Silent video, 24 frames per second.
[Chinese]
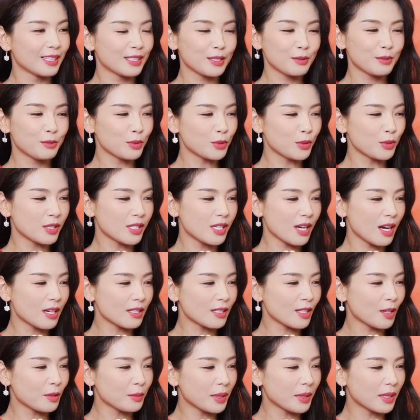你不觉得这
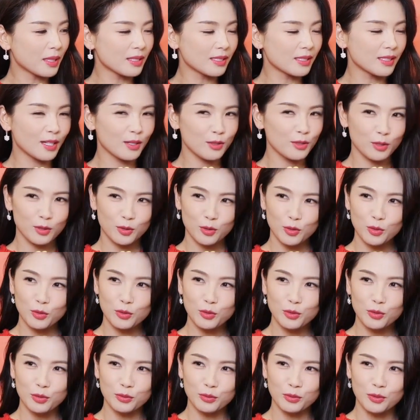张照片很像
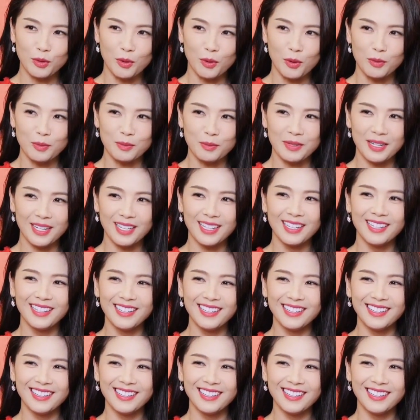钟楚红吗？